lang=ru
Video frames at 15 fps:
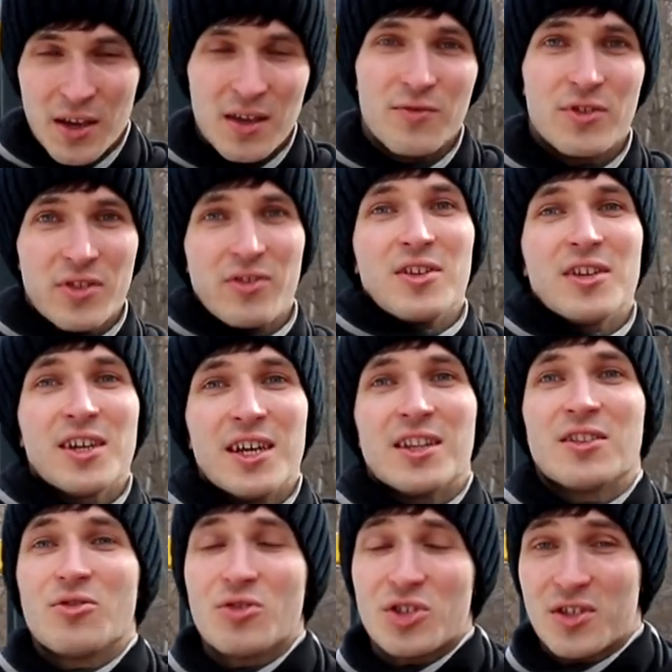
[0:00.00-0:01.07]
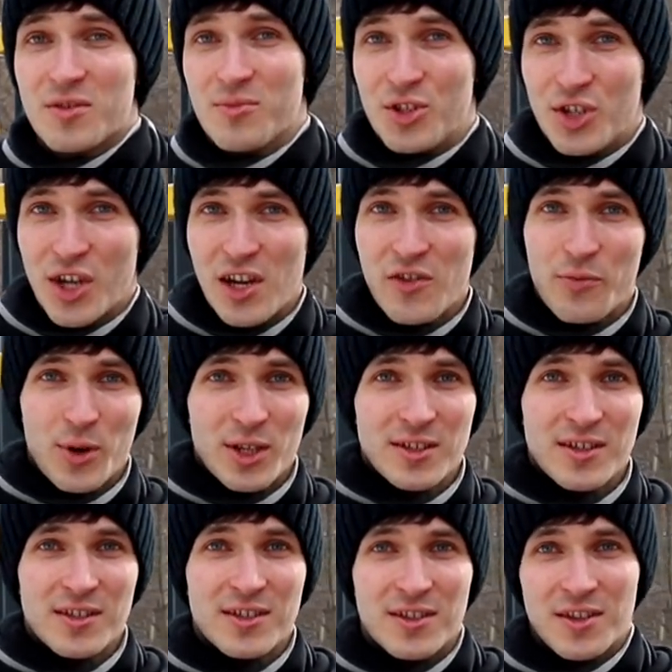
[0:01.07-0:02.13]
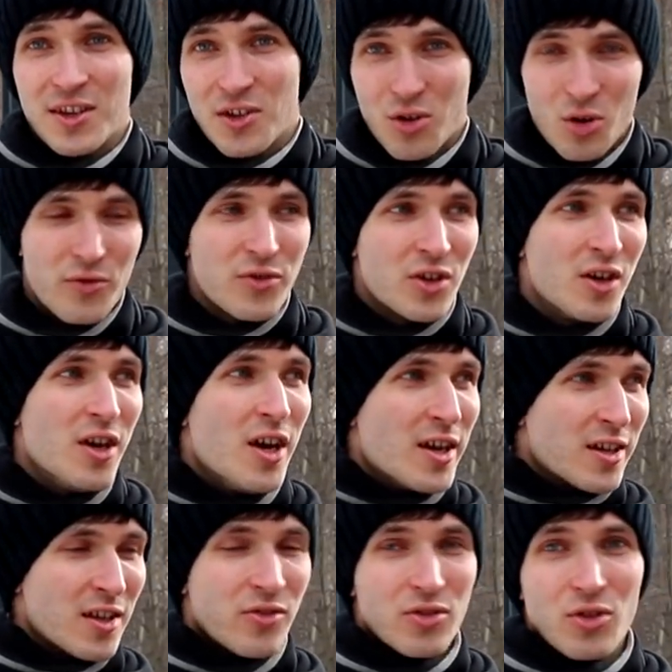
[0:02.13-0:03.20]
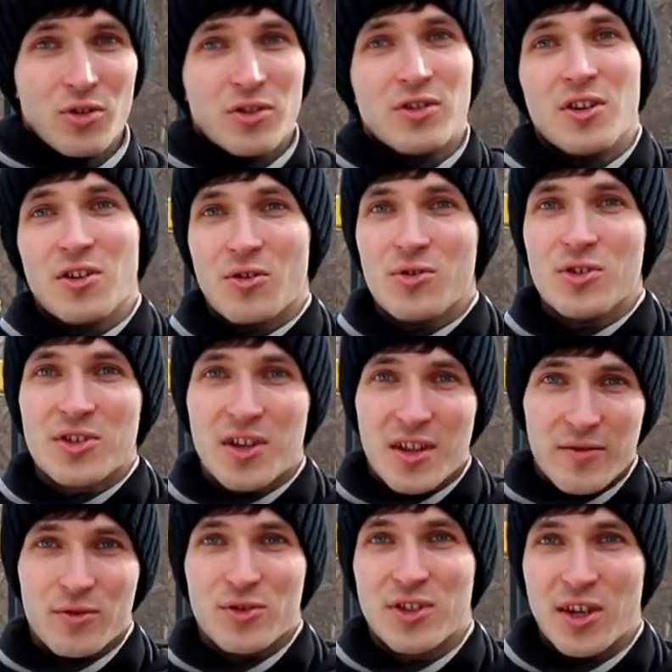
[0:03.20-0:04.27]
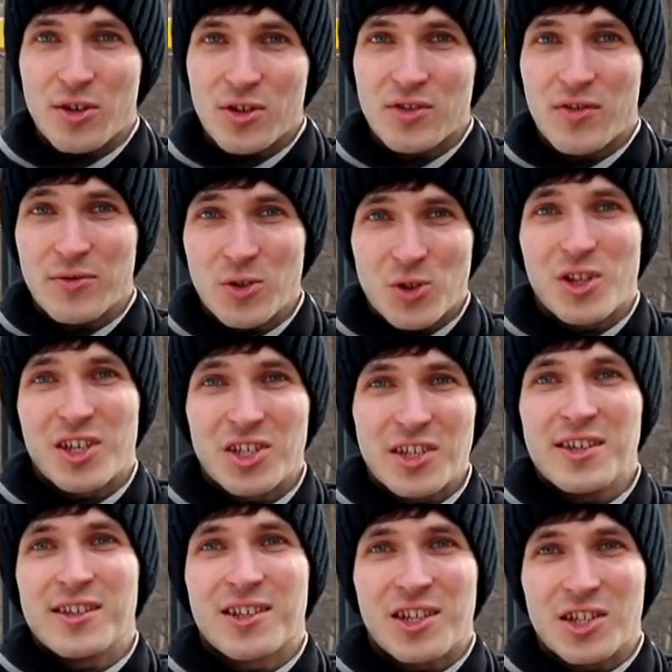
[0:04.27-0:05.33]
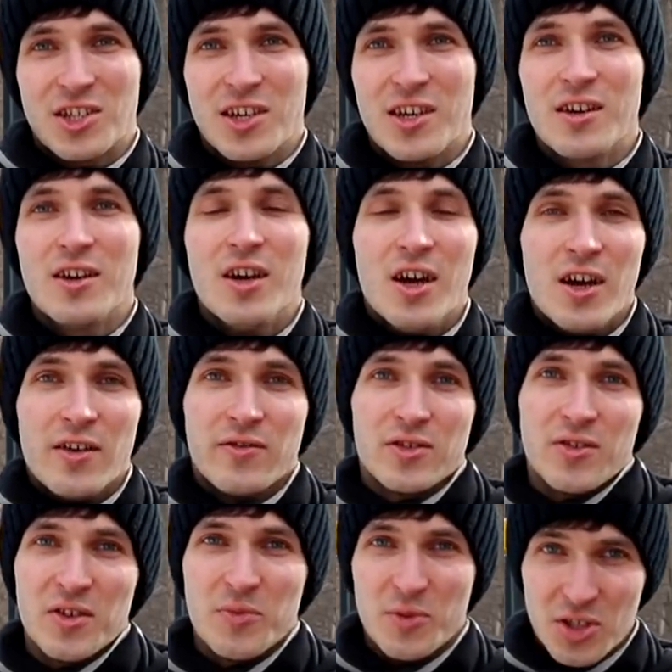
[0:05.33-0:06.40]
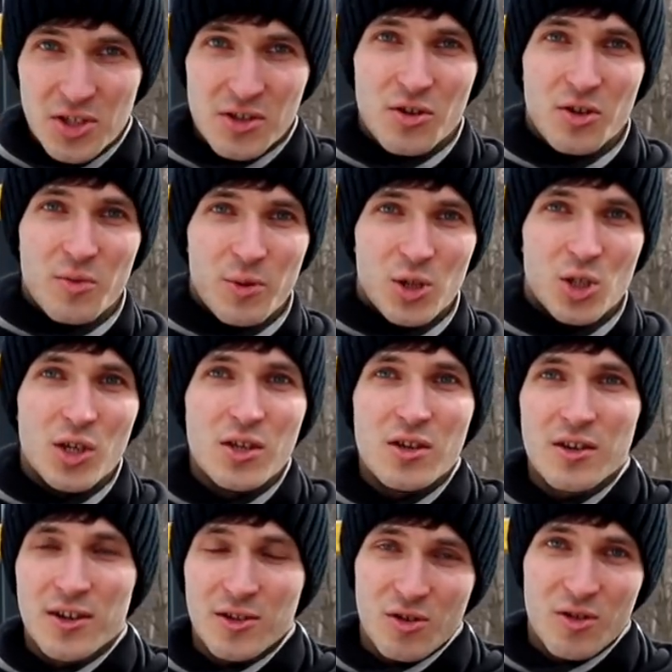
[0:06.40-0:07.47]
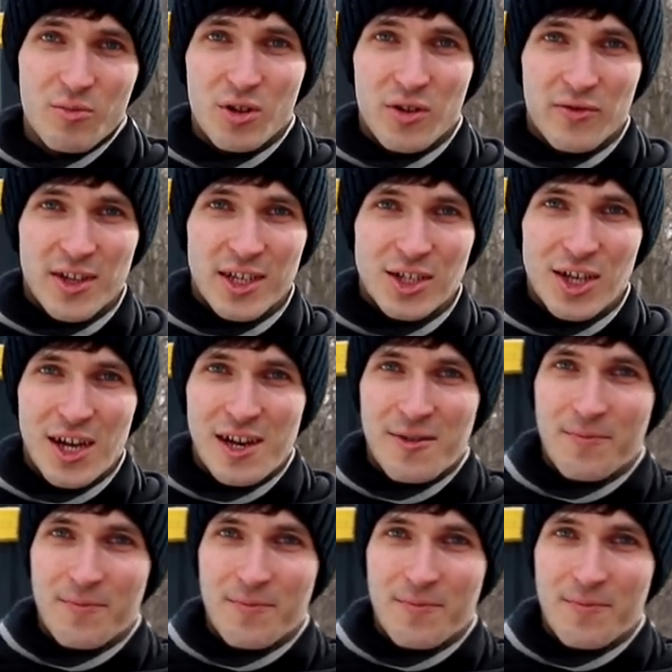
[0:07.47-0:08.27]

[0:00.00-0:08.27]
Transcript: И вы наверняка это тоже замечали в процессе процессе тренировки, когда вы долго тренируетесь, когда вы устаете, вам все сложнее и сложнее вызывать в мышцах то напряжение, которое было в начале.